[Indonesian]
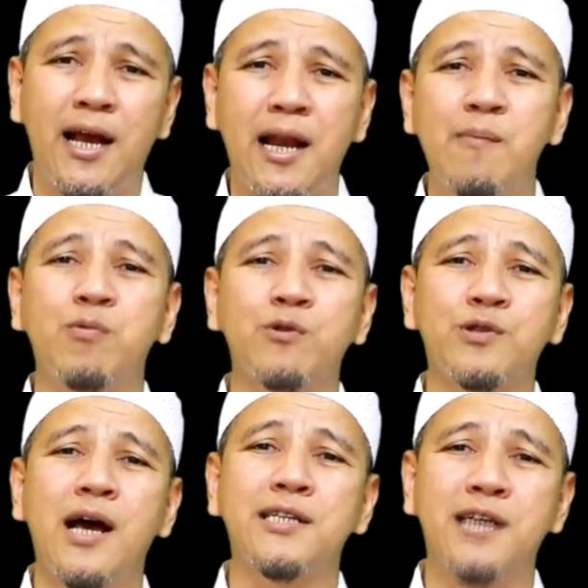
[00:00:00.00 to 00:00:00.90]
karena
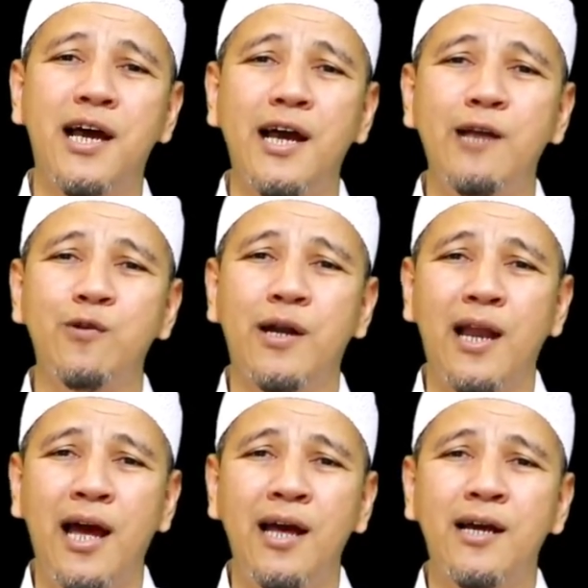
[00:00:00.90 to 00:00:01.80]
putus asa itu
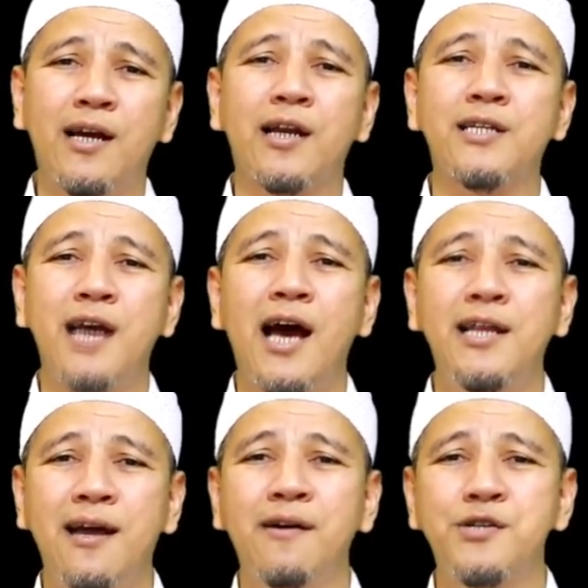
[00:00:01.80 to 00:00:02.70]
adalah
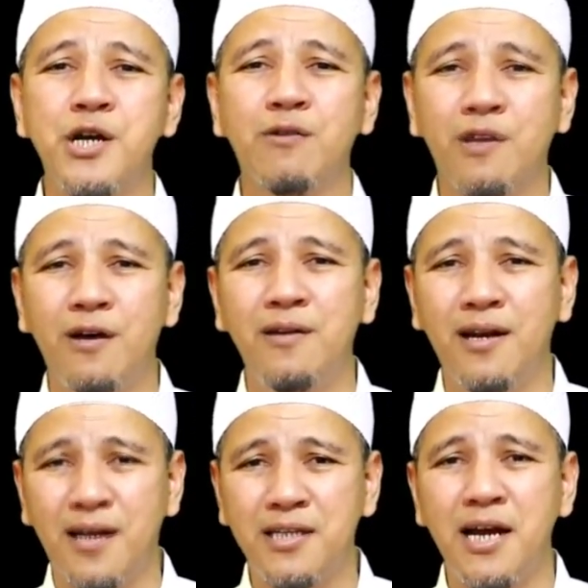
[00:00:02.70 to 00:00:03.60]
kerjaannya Shelton
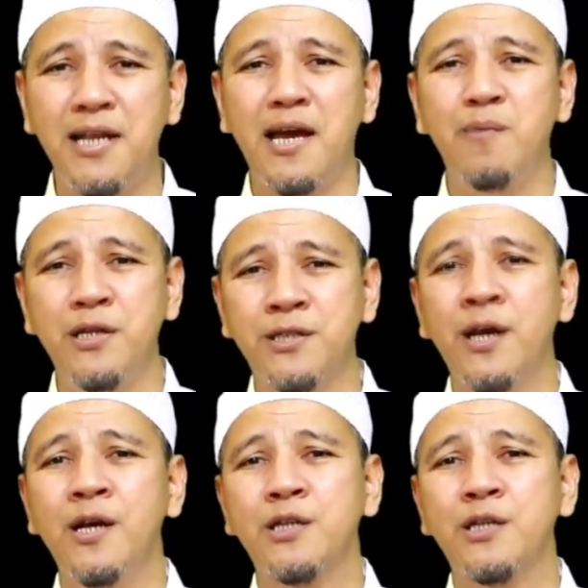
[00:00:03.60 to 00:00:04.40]
dan kerjaannya iblis.